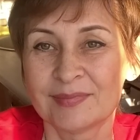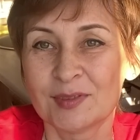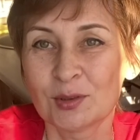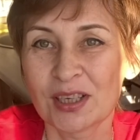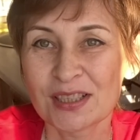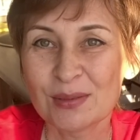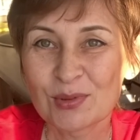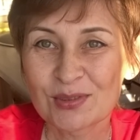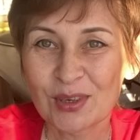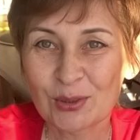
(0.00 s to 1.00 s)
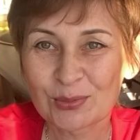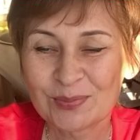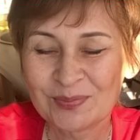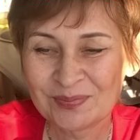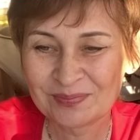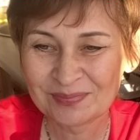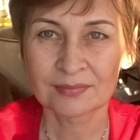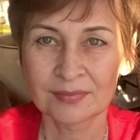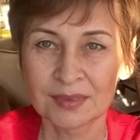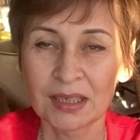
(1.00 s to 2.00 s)
Ну, каждому свое.
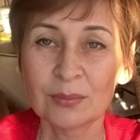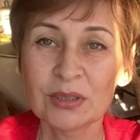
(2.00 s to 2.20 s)
А